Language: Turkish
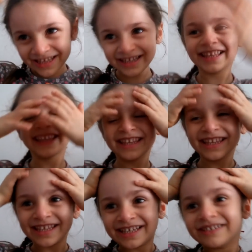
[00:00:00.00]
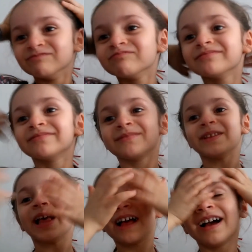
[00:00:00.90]
Yeni uyandık.
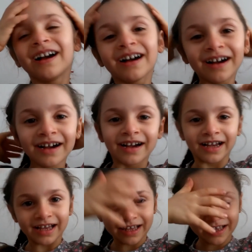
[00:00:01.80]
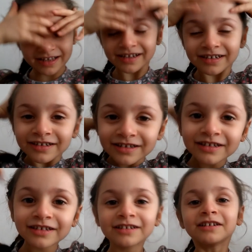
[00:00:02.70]
Kahvaltı yaptık
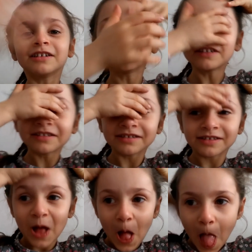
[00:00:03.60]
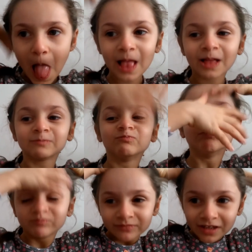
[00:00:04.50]
ama Lina saçını tarattırmadı
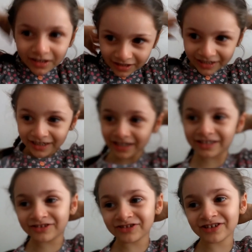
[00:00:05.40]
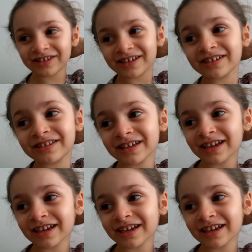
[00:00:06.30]
bir türlü. Çünkü e, Değil Lina?